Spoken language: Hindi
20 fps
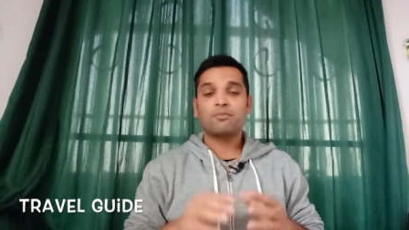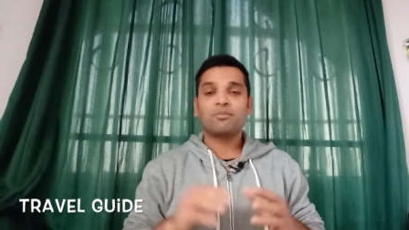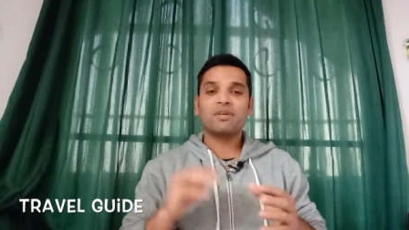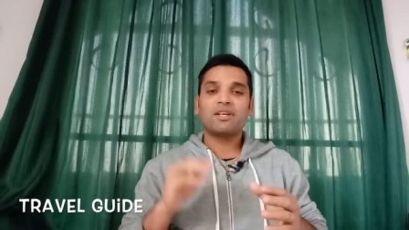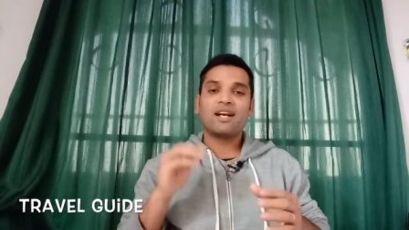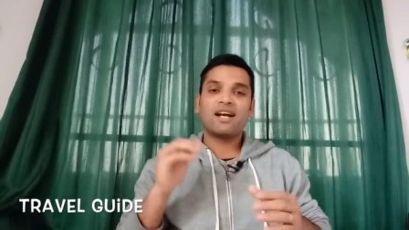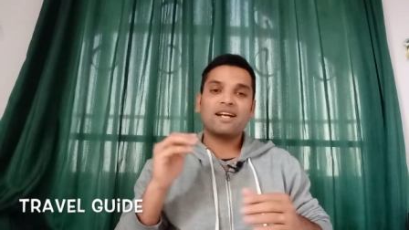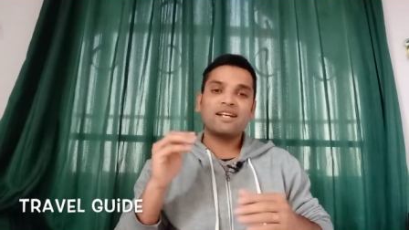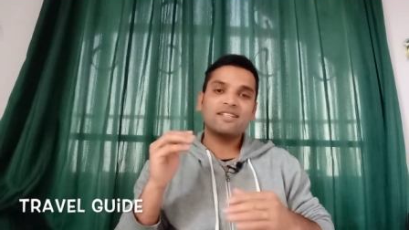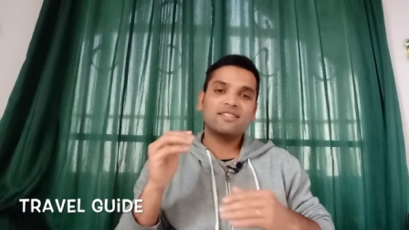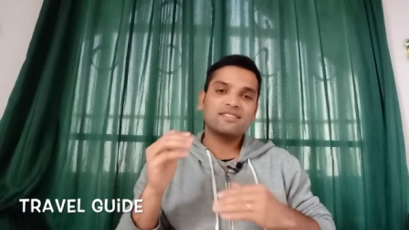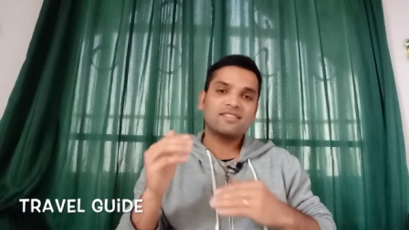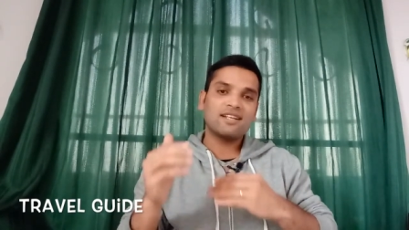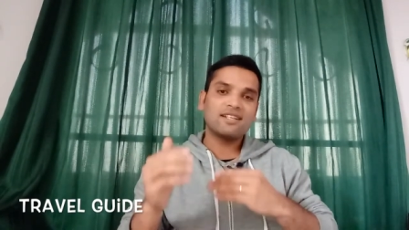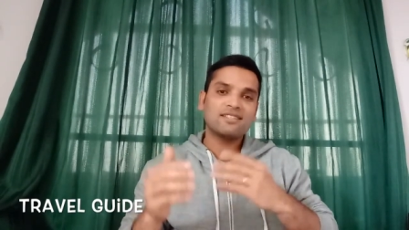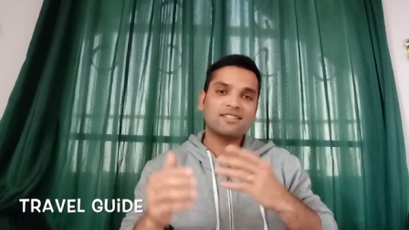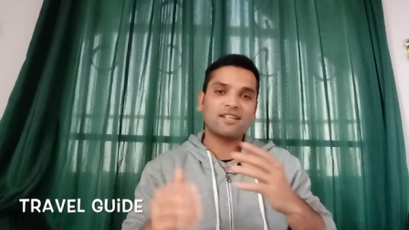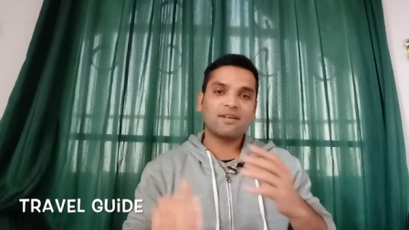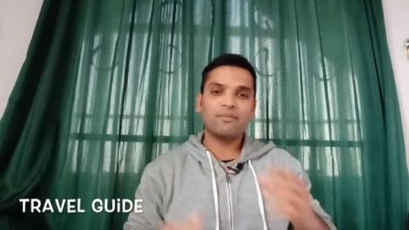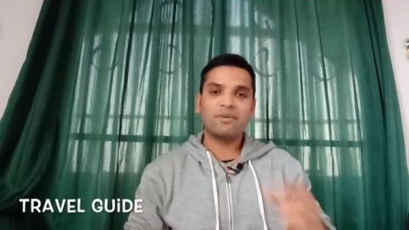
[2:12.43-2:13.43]
फिर आहिस्ता
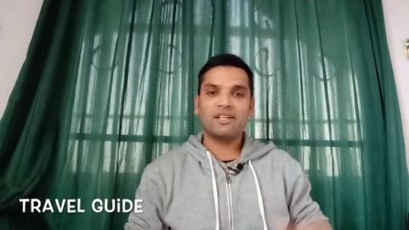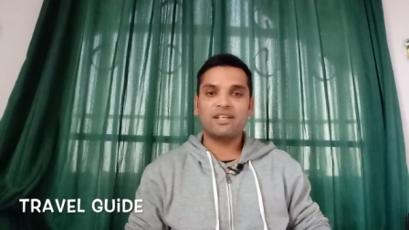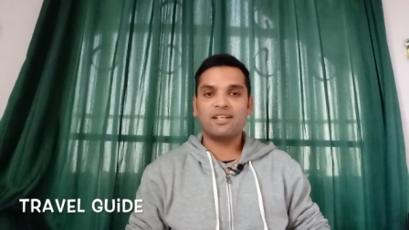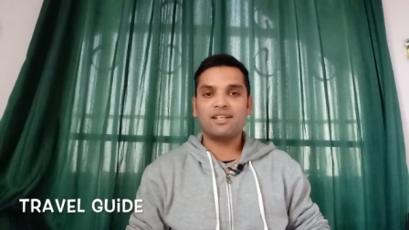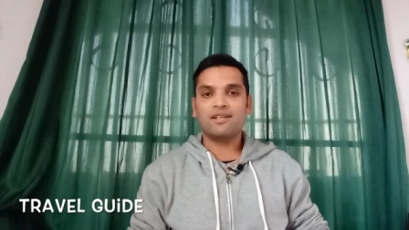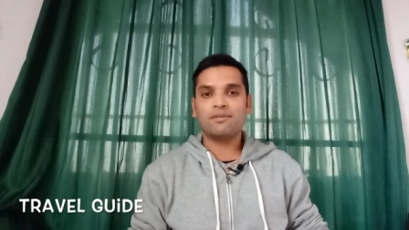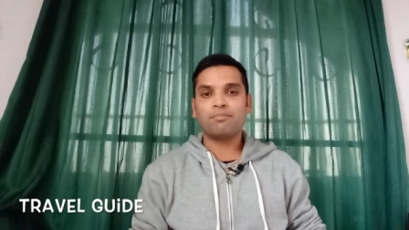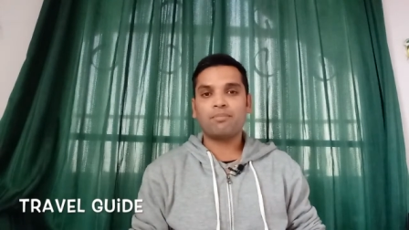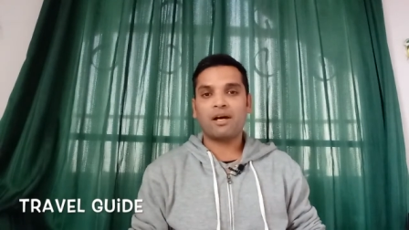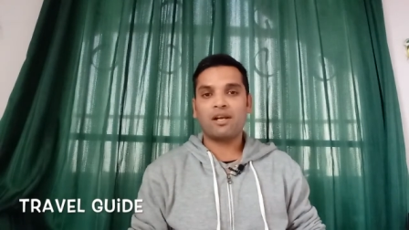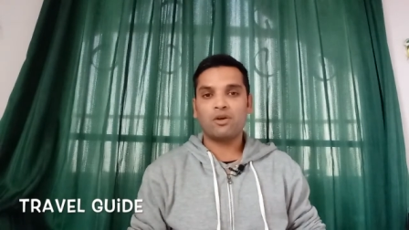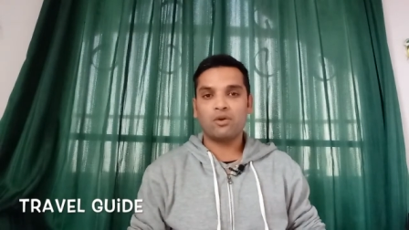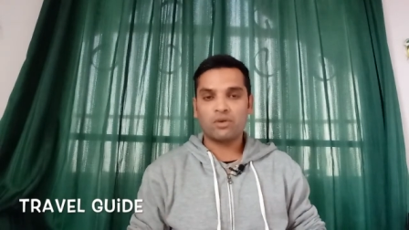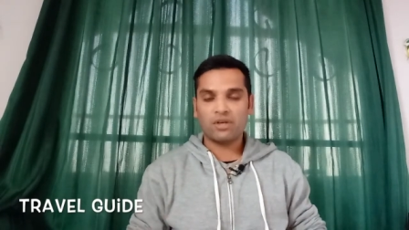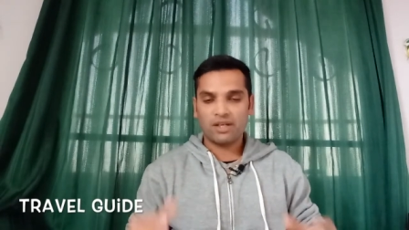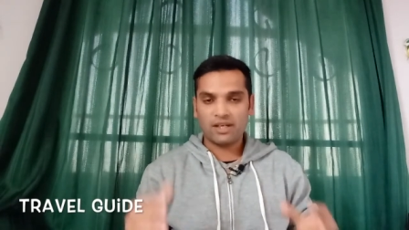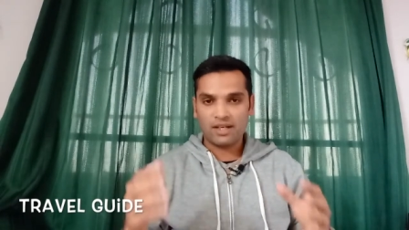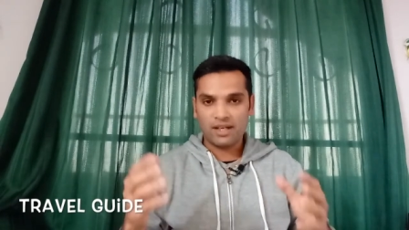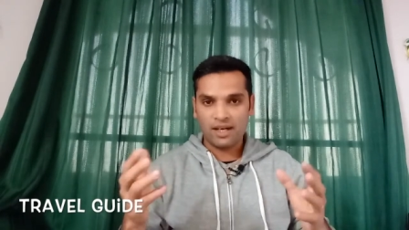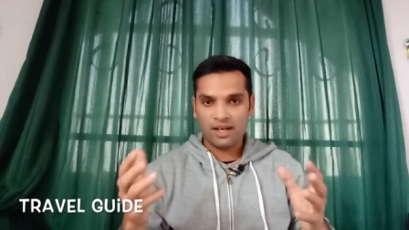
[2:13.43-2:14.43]
आहिस्ता मैंने फलों
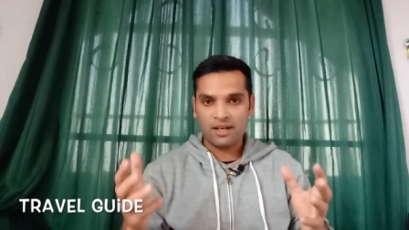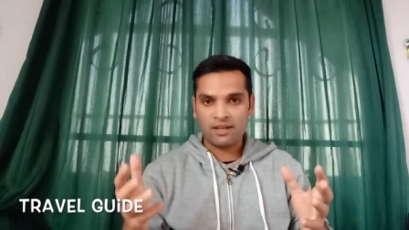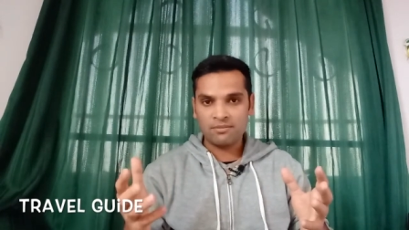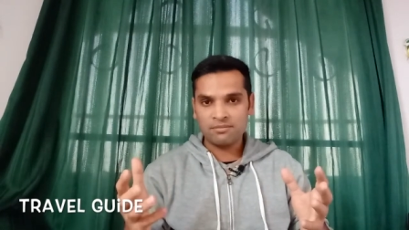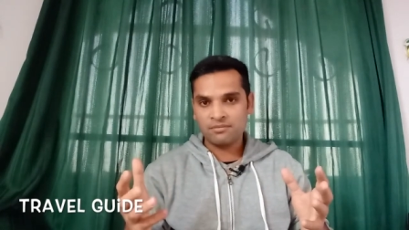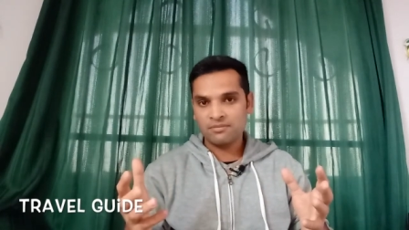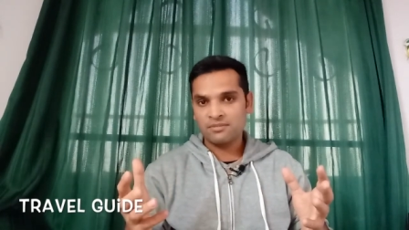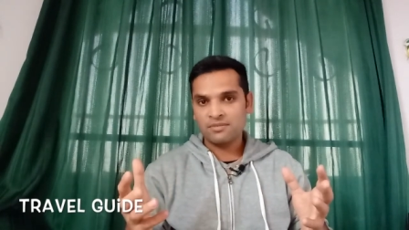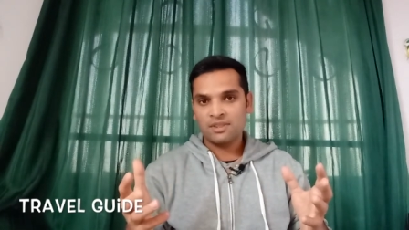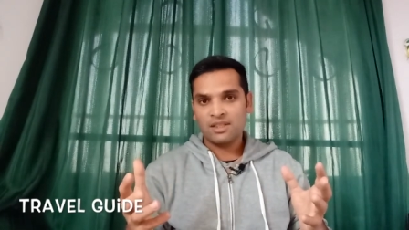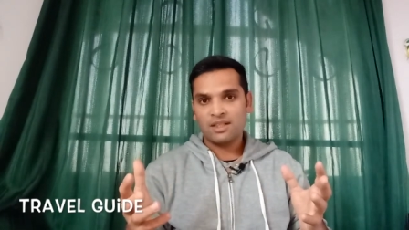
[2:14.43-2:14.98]
के नाम